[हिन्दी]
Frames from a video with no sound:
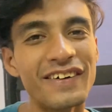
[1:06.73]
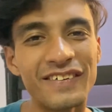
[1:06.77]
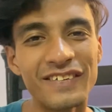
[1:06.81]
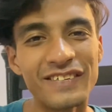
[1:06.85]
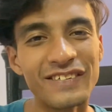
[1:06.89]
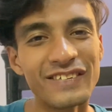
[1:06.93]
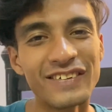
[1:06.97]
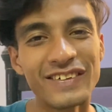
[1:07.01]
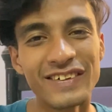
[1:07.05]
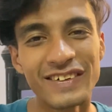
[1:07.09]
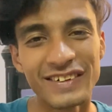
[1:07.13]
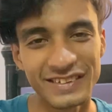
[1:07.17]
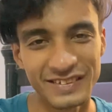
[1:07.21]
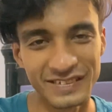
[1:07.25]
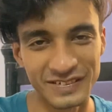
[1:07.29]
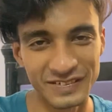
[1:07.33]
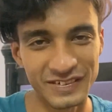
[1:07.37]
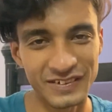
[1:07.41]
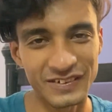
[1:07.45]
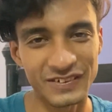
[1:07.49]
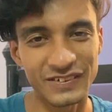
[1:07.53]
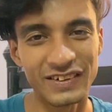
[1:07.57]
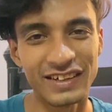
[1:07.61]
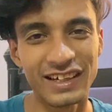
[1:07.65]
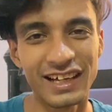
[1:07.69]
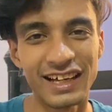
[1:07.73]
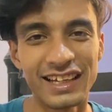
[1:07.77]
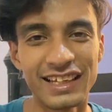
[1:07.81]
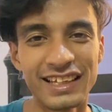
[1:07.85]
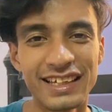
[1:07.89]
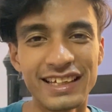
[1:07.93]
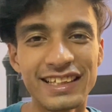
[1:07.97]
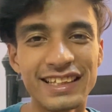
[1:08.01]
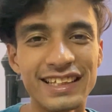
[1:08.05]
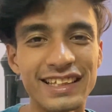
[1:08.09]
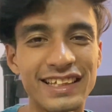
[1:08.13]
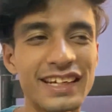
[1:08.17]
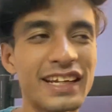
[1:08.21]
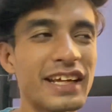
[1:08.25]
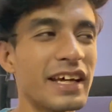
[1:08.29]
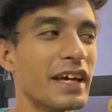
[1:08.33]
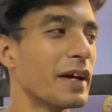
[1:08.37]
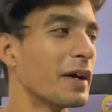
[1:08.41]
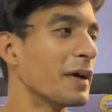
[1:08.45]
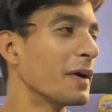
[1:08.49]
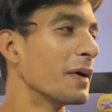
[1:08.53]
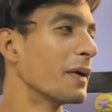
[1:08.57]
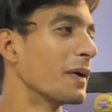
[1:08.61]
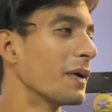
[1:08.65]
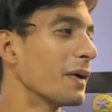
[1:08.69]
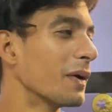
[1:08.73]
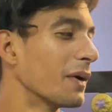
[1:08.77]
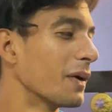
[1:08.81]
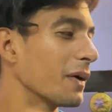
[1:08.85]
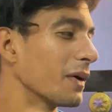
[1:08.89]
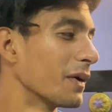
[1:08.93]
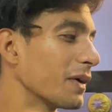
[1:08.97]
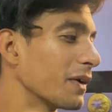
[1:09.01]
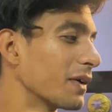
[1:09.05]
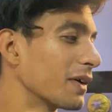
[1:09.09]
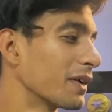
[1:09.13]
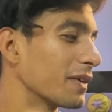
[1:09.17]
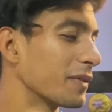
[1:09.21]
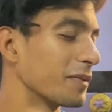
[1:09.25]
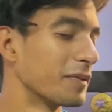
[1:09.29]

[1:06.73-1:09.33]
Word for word: वो लोग तो मेरे को गालियाँ दे रहे और